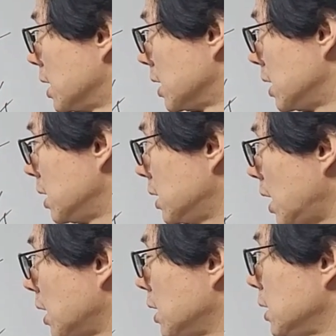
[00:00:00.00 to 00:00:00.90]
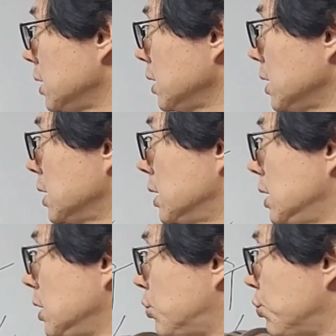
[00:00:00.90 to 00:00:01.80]
일단은
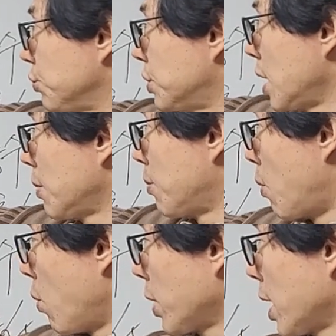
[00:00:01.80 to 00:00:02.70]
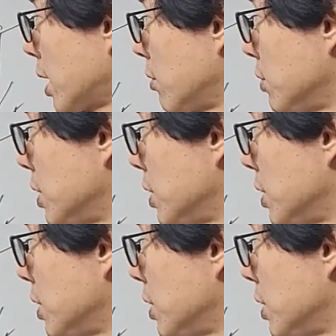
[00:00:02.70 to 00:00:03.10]
이 수생 목의 기운